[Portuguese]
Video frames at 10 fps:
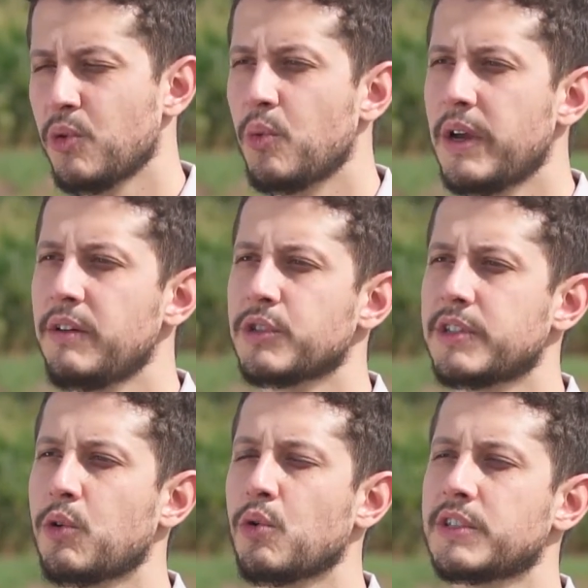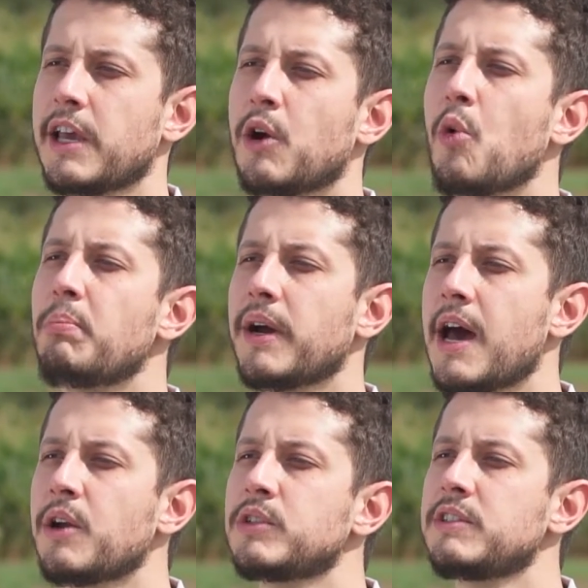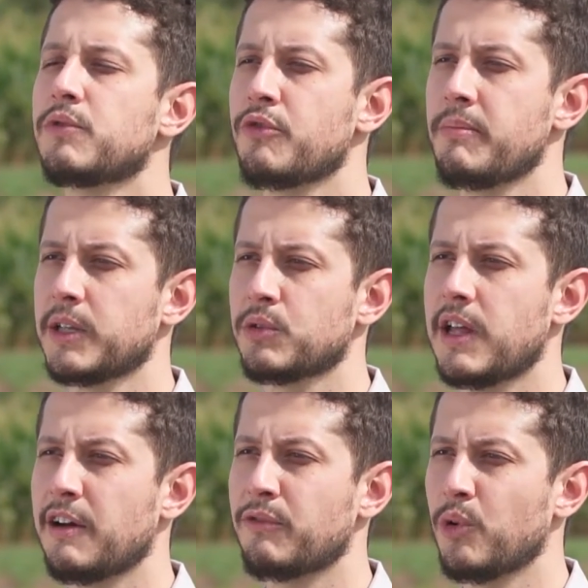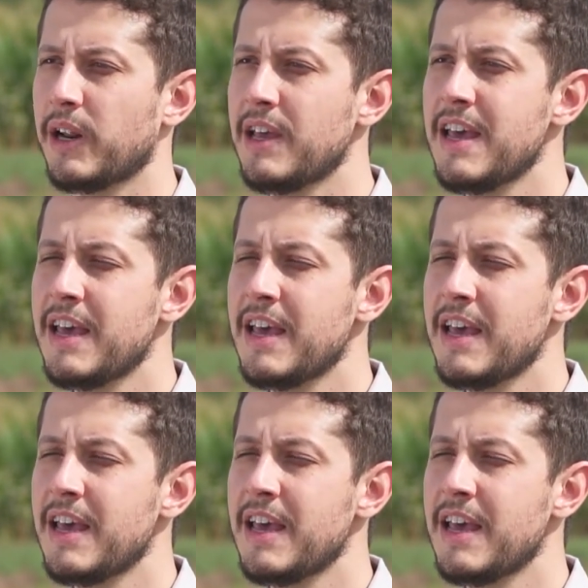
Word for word: Com ele, você consegue acompanhar o desenvolvimento da lavoura